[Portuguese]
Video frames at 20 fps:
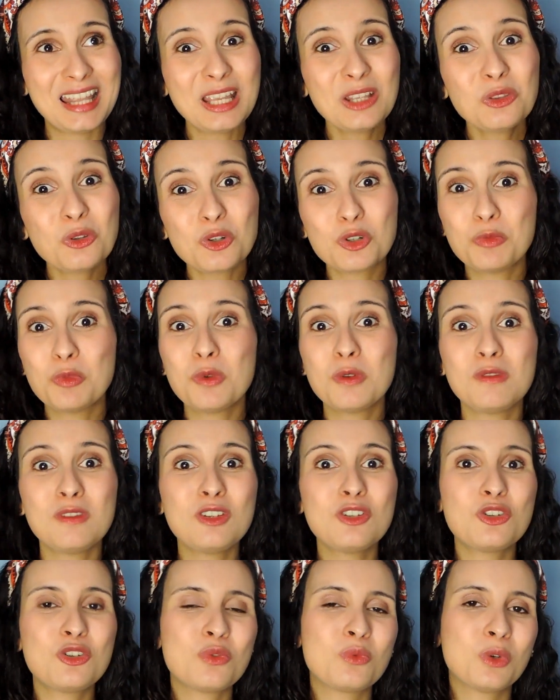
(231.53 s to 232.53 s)
nem em
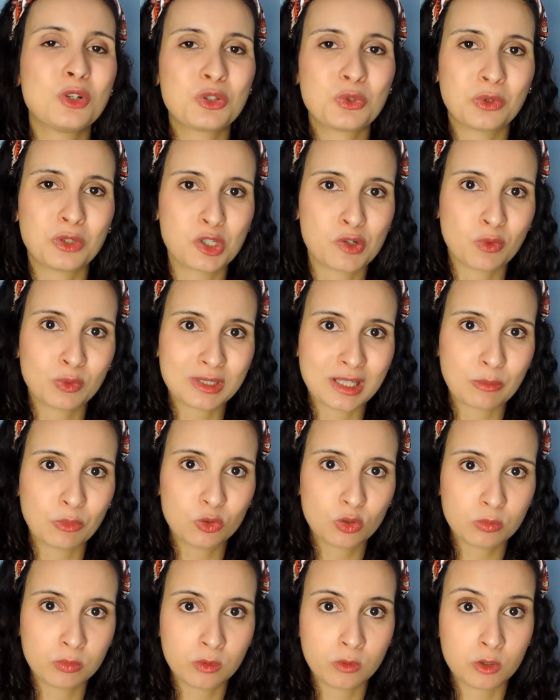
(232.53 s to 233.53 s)
2021 as coisas vão
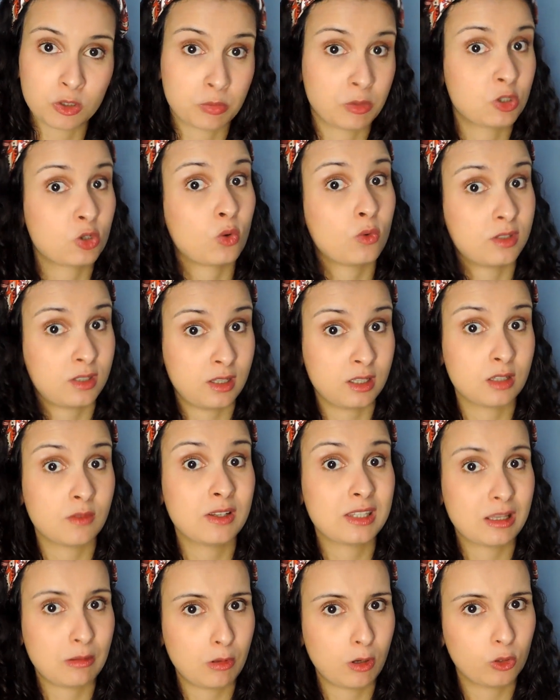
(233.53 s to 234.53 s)
estar muito boas, mas com
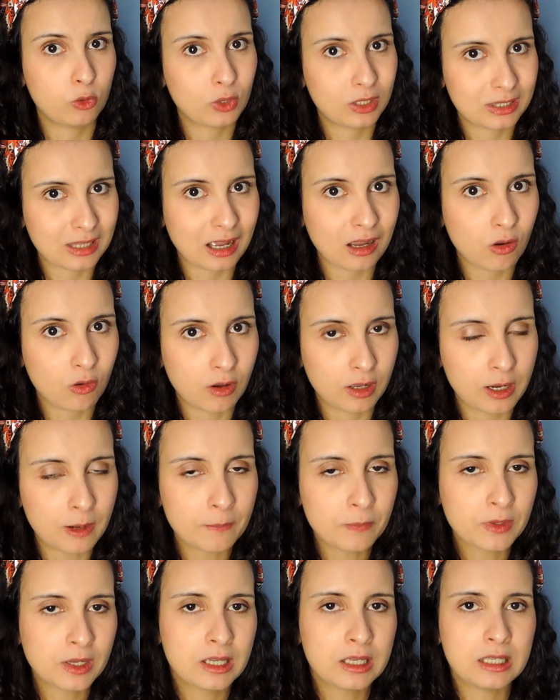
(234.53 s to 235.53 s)
certeza vai estar melhor do que está
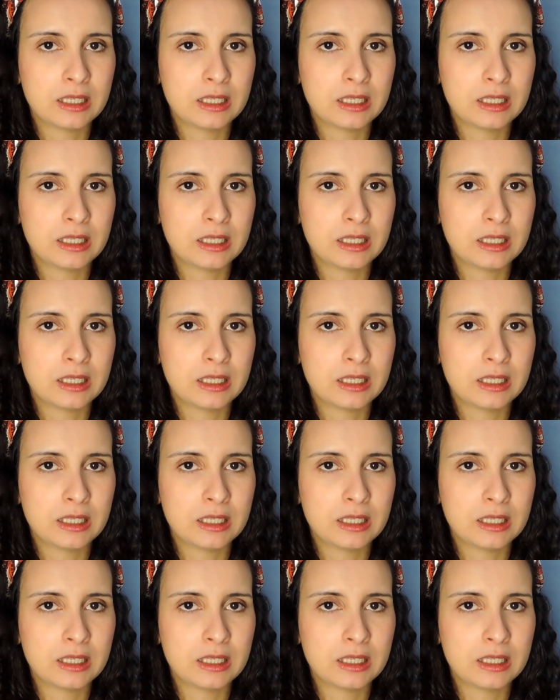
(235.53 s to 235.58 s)
agora.